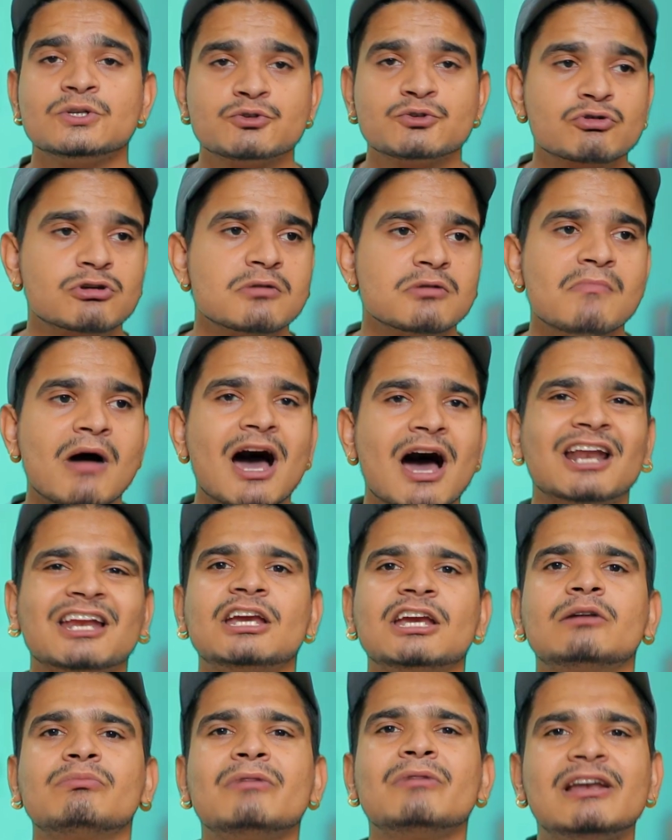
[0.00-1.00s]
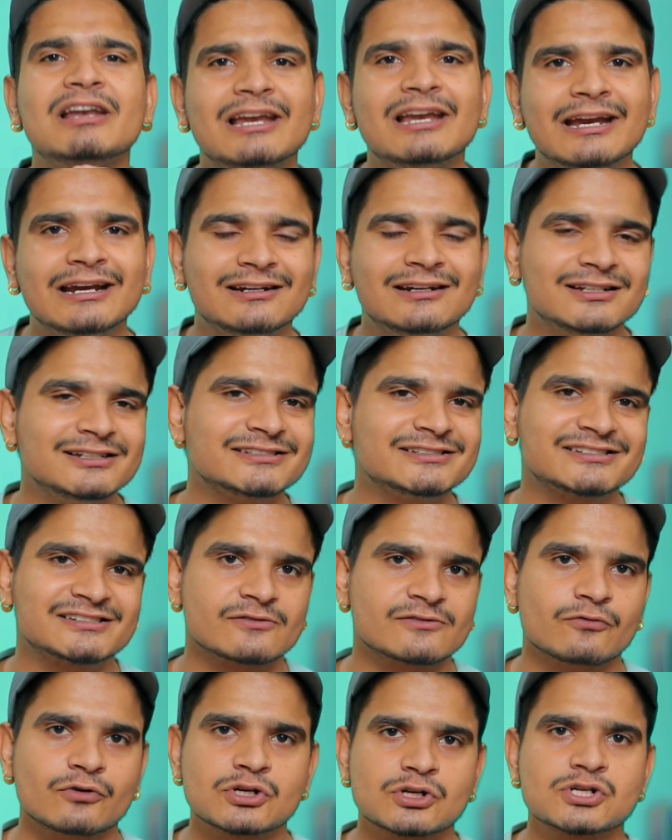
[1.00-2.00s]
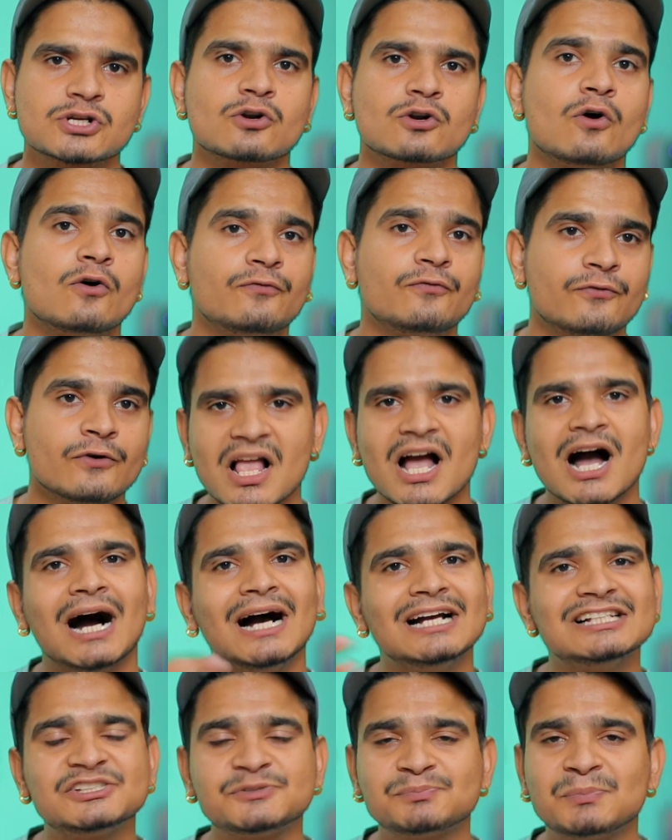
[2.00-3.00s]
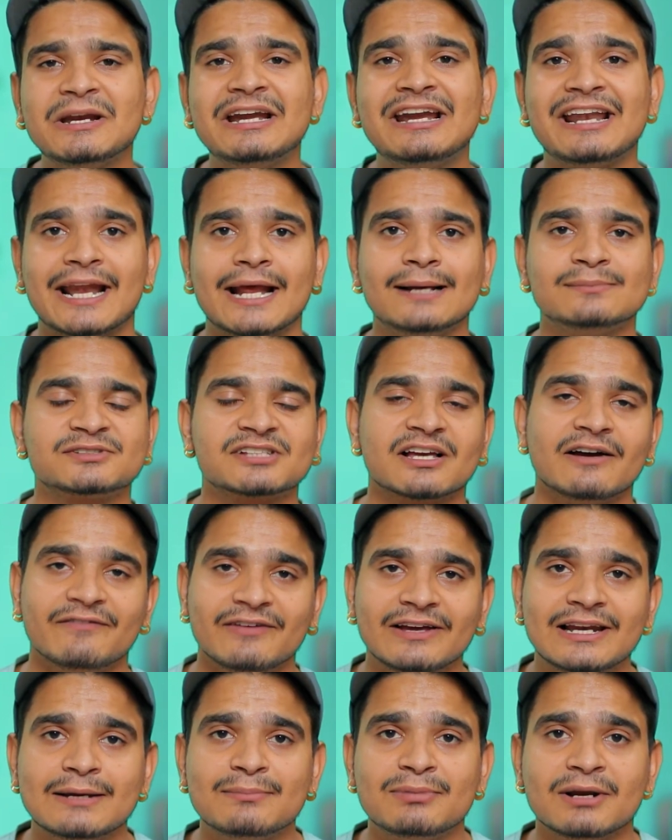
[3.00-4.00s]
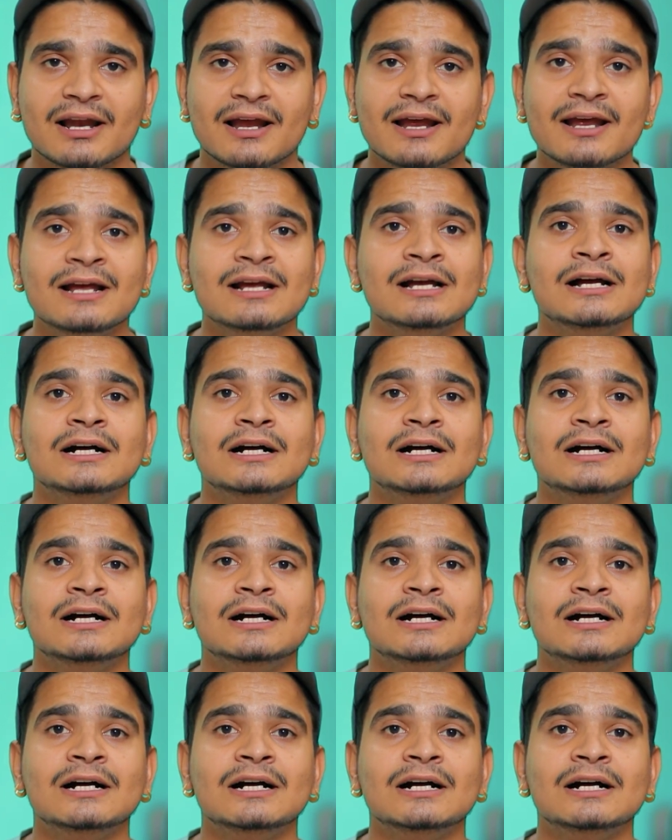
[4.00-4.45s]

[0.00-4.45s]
जो कि मार्केट में लेटेस्ट वर्जन ऑफ हाई स्पीड रैम्स अवेलेबल है